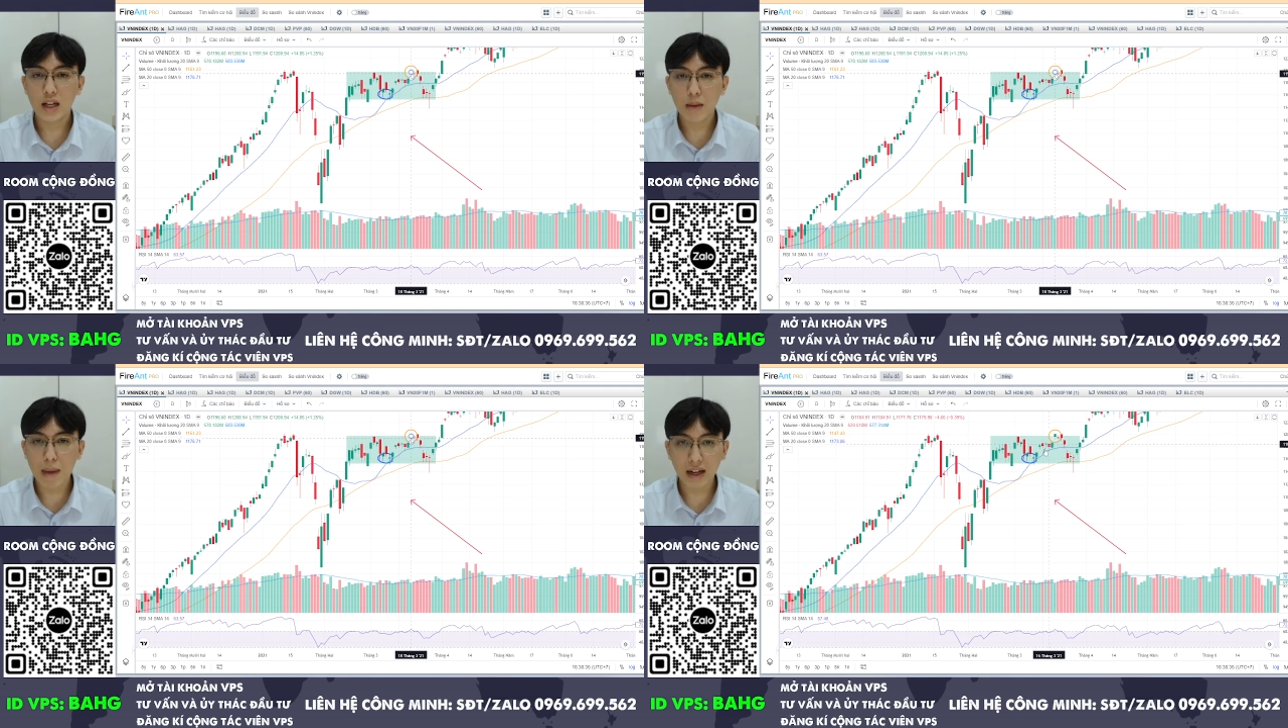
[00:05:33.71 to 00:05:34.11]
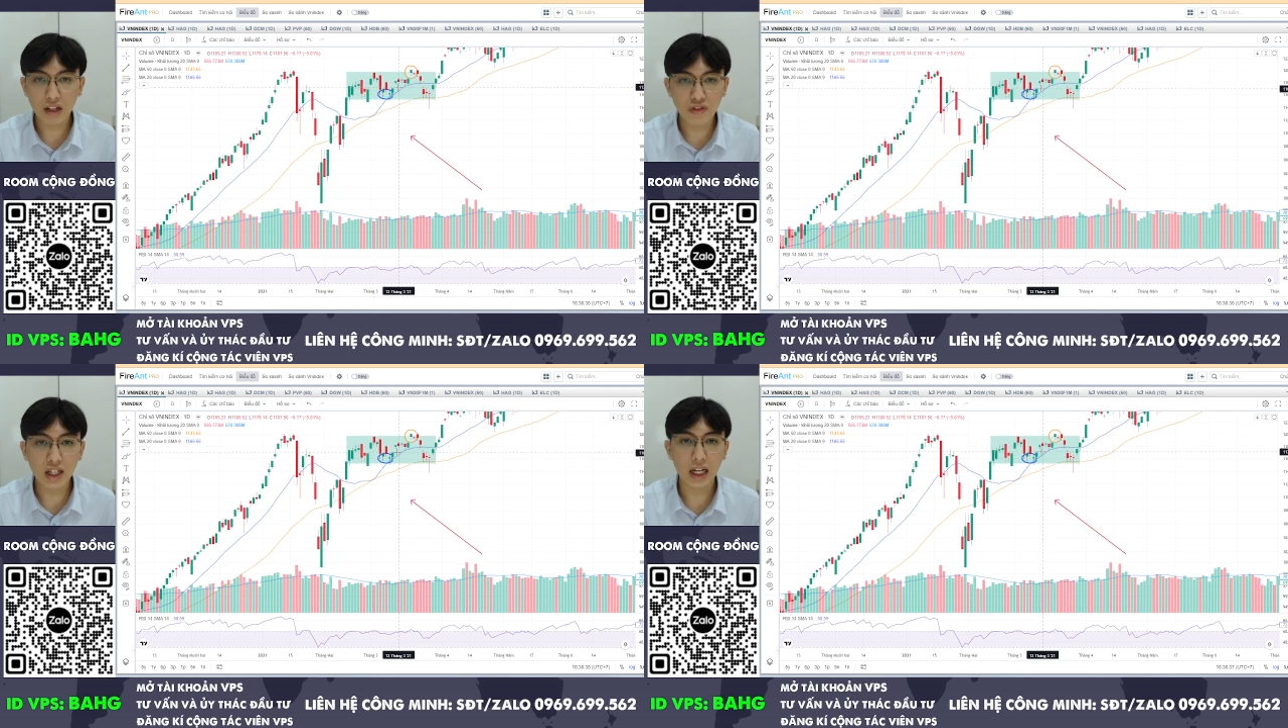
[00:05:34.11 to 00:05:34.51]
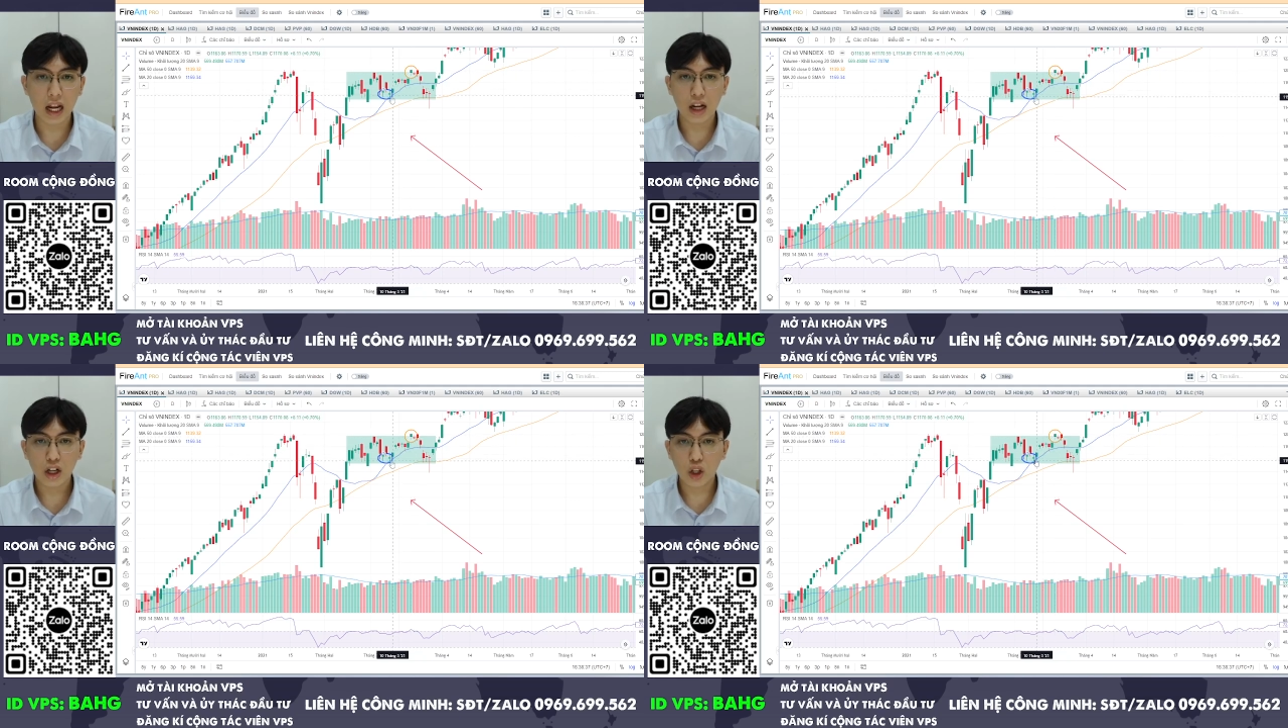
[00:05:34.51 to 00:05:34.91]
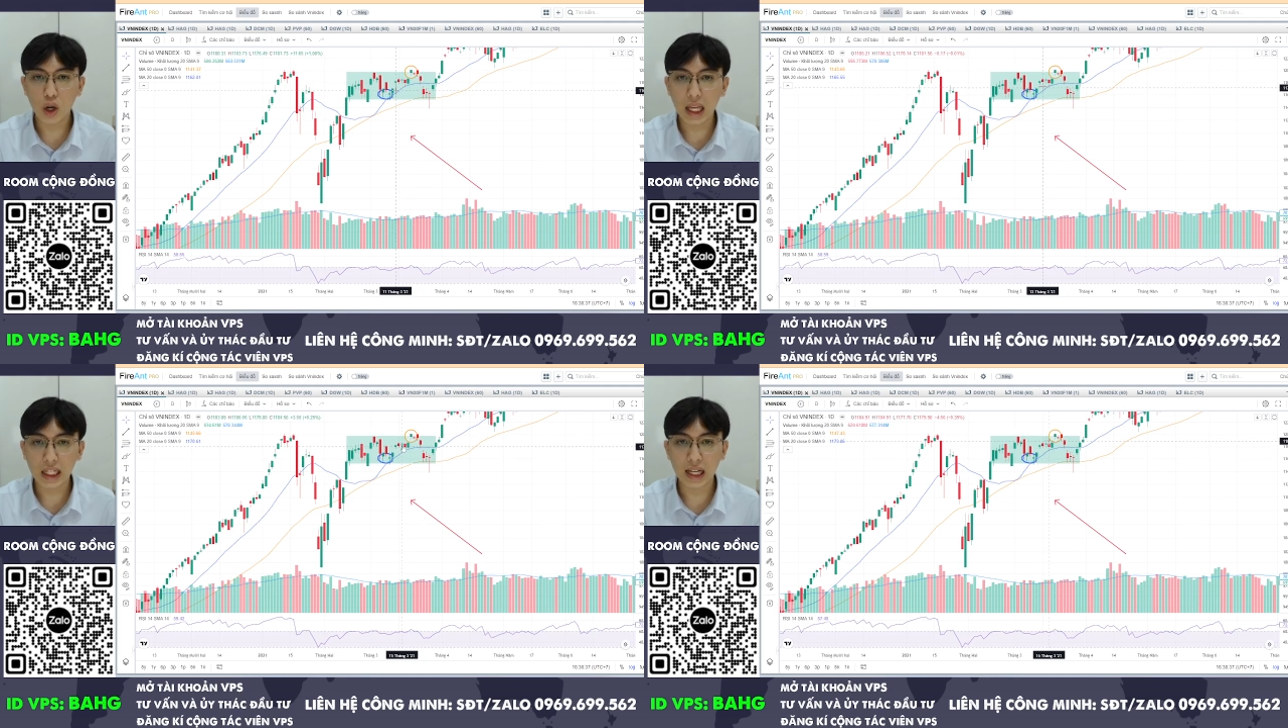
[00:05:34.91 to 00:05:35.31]
Mà cái phiên này này, nó
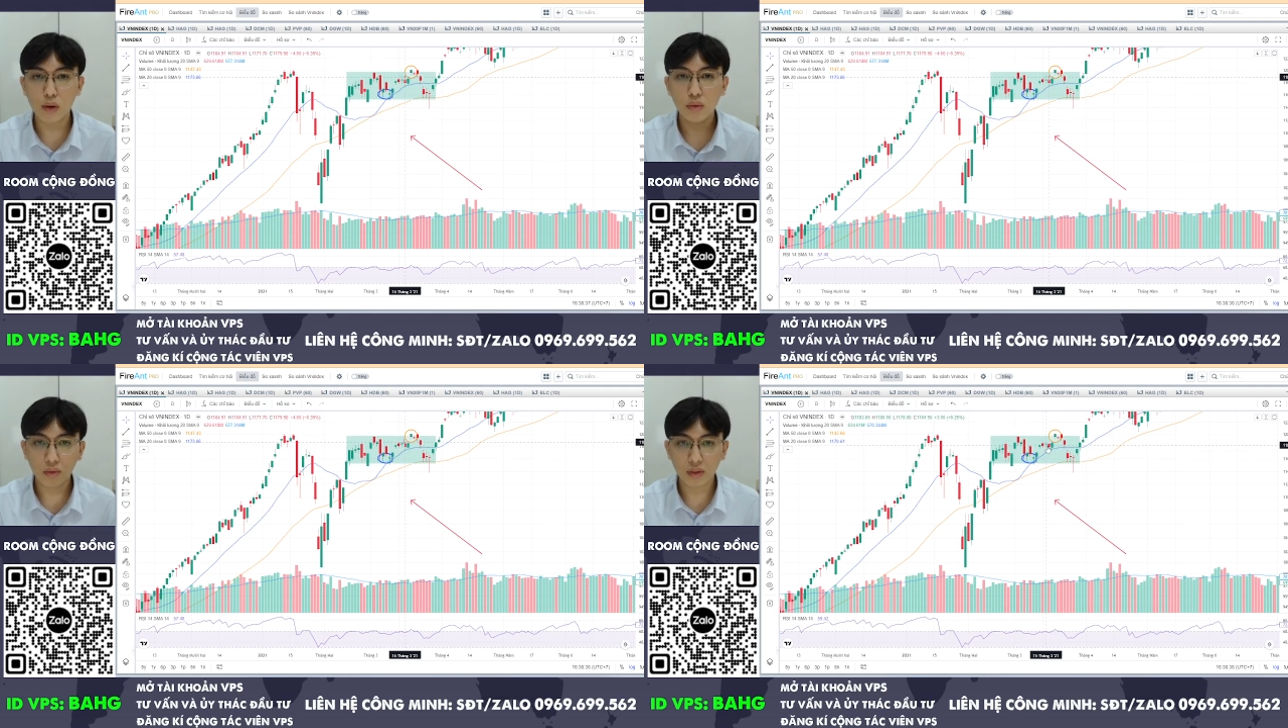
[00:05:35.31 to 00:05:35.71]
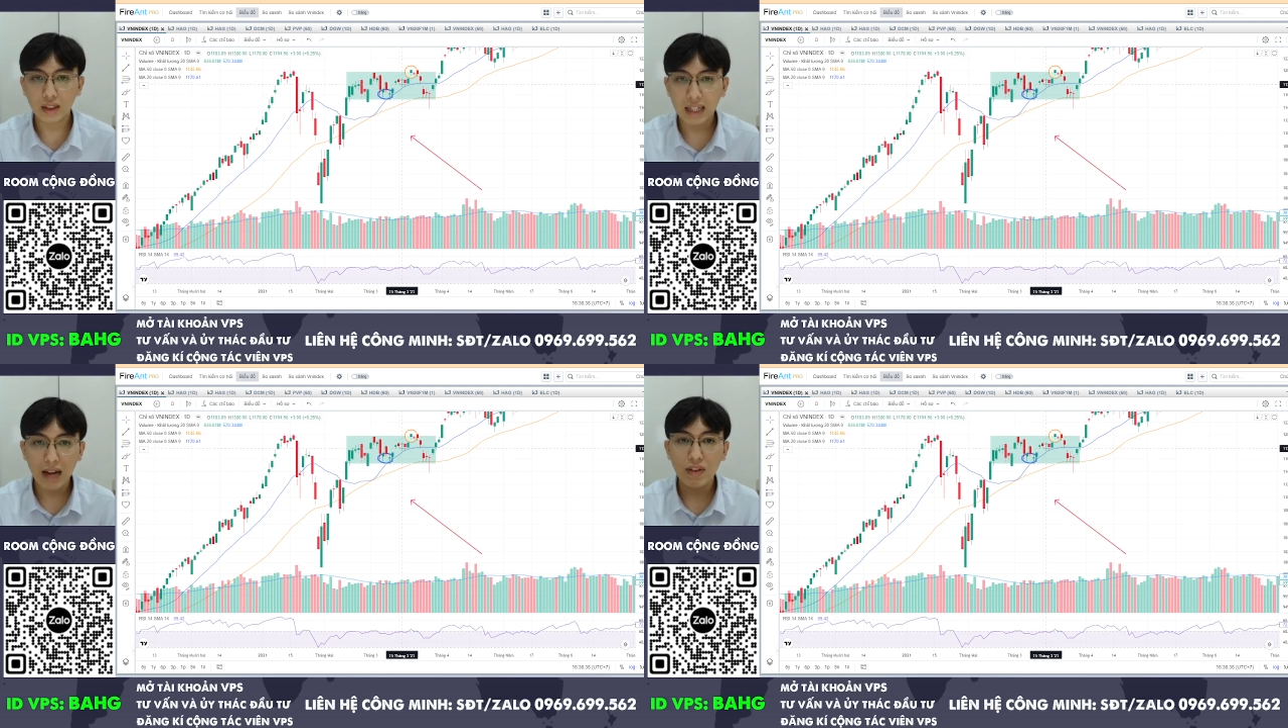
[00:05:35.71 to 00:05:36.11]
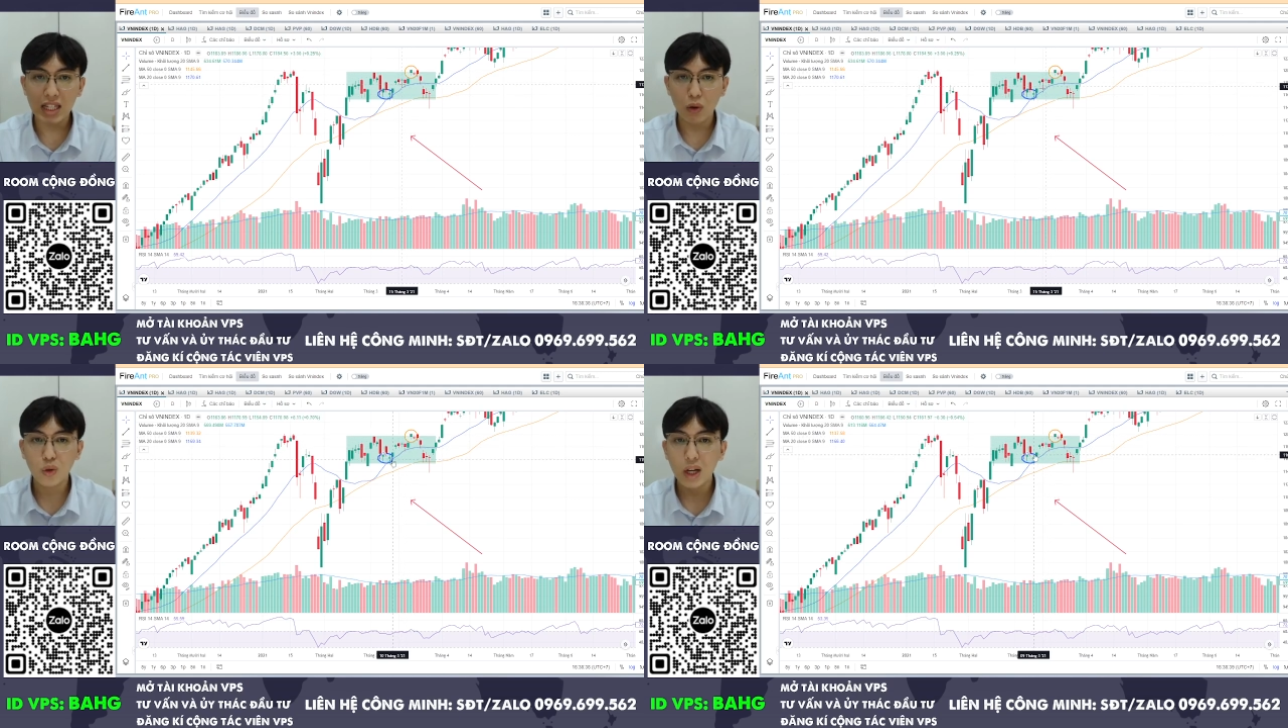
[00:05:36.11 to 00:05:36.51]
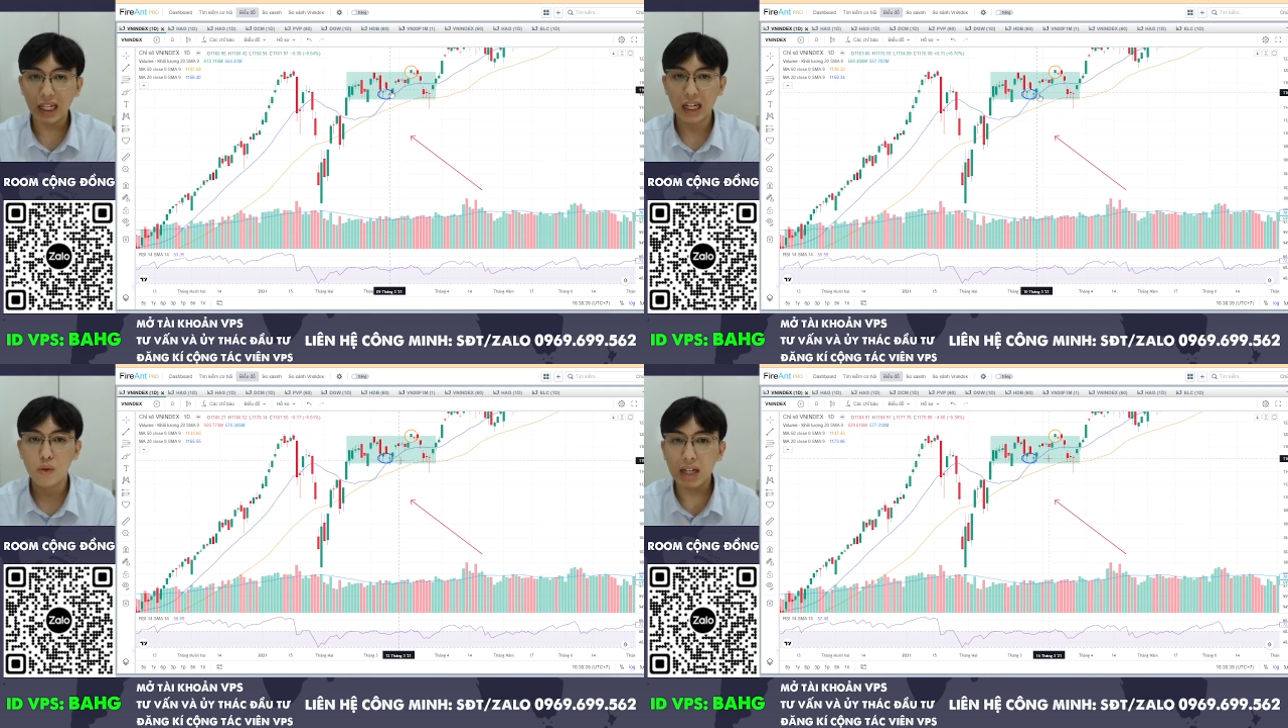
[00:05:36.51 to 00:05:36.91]
lại kéo càng về sau, nó lại
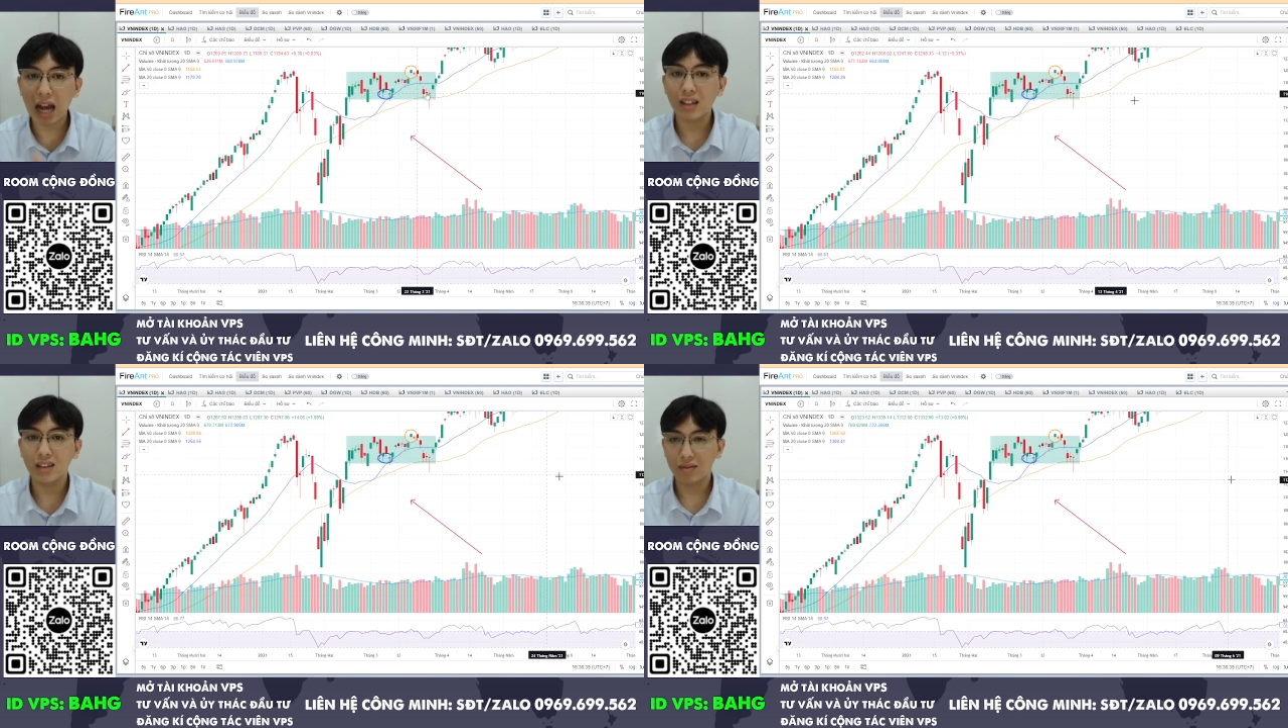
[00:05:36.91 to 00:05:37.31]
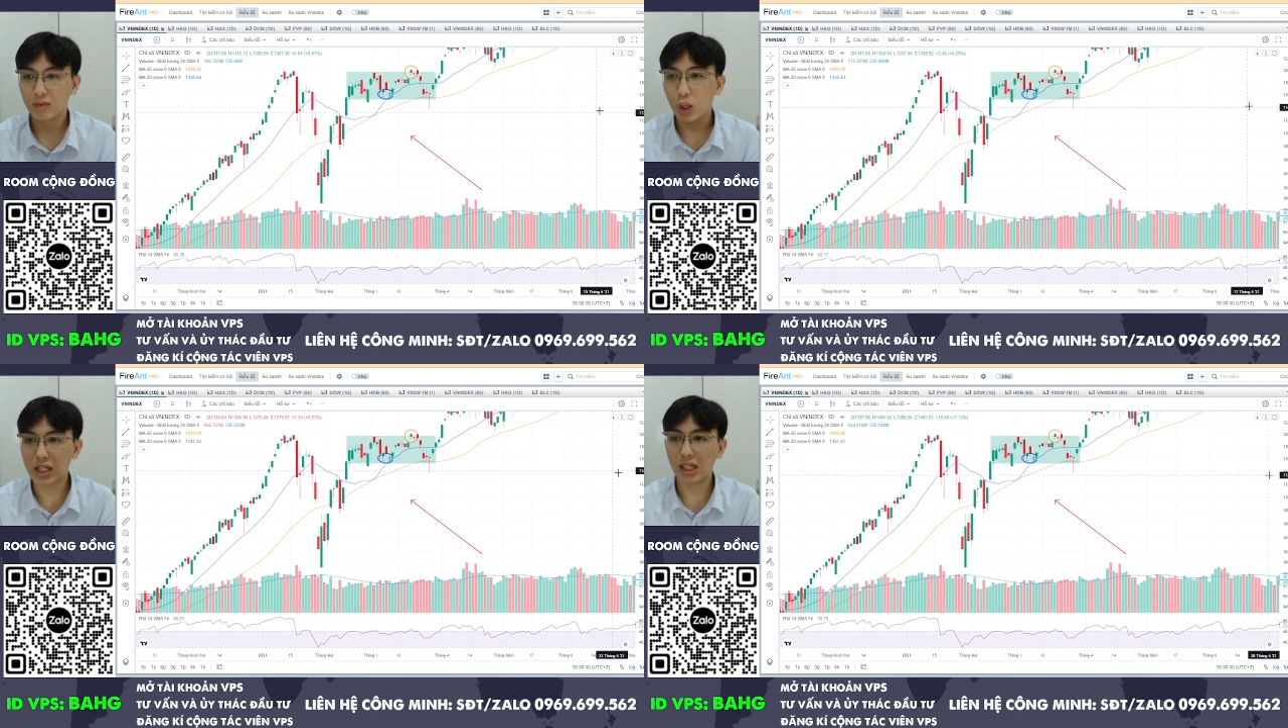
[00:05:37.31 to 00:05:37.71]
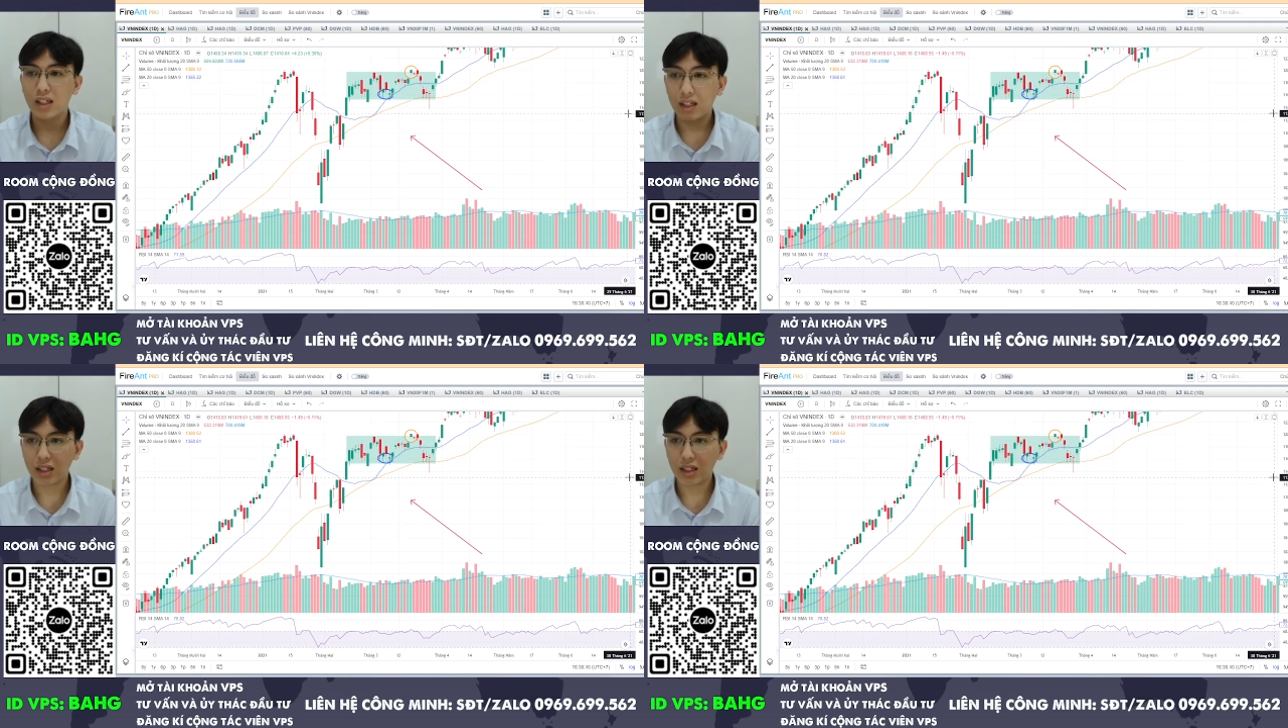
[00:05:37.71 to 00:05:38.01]
kéo càng gọi là gì?